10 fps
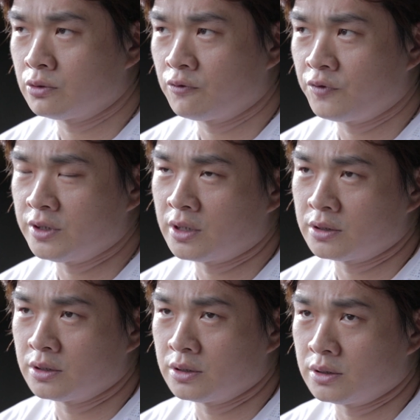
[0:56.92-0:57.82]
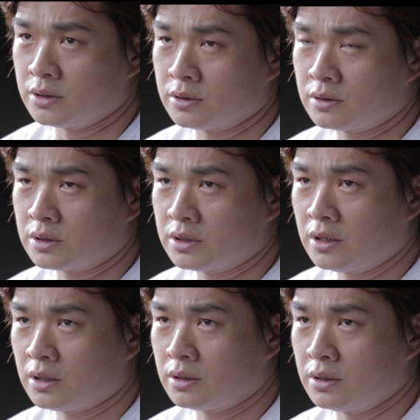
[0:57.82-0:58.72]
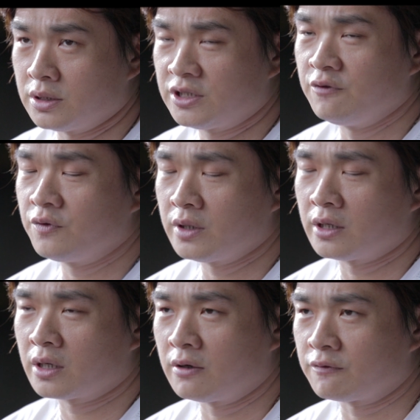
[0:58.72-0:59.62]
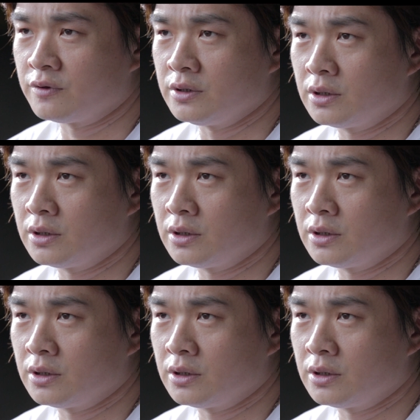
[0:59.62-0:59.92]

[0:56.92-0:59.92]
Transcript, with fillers: 都非常的呃兴奋和亢奋。